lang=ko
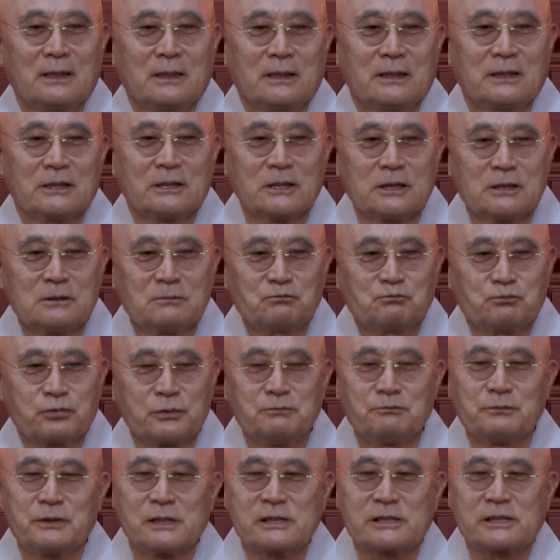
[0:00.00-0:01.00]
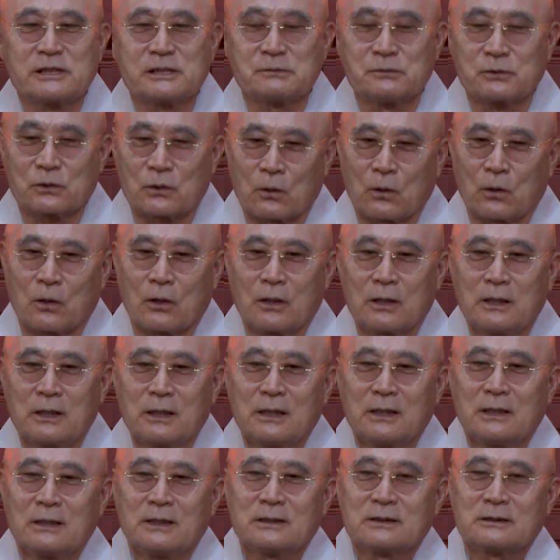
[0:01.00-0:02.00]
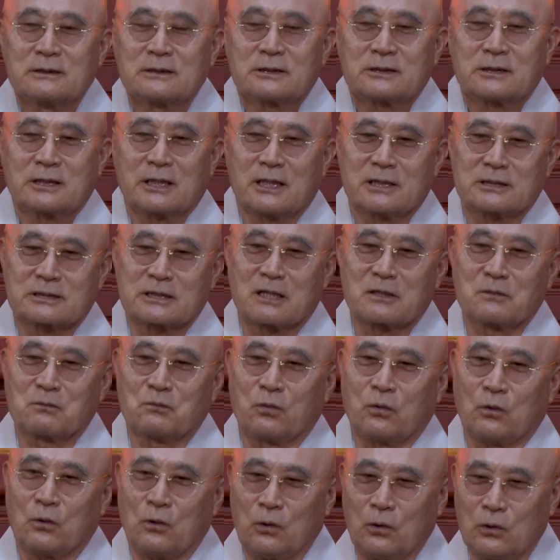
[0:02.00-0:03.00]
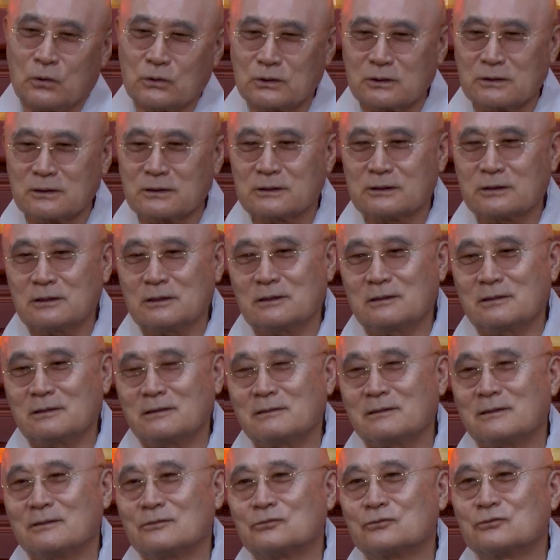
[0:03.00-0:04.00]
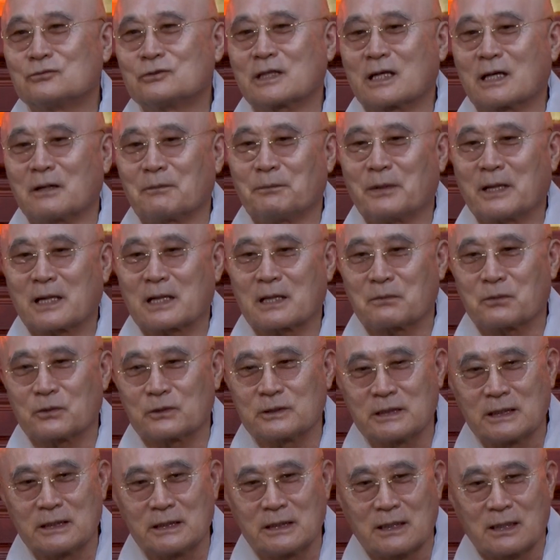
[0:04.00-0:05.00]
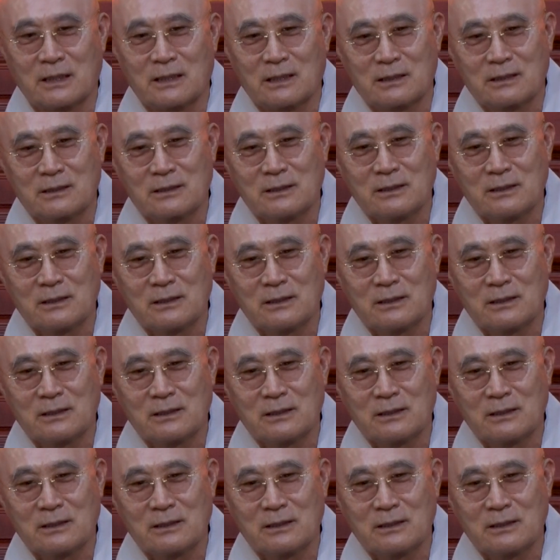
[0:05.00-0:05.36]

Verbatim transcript: 이런 분별심으로 세상 모든 것을 우리가 바라보니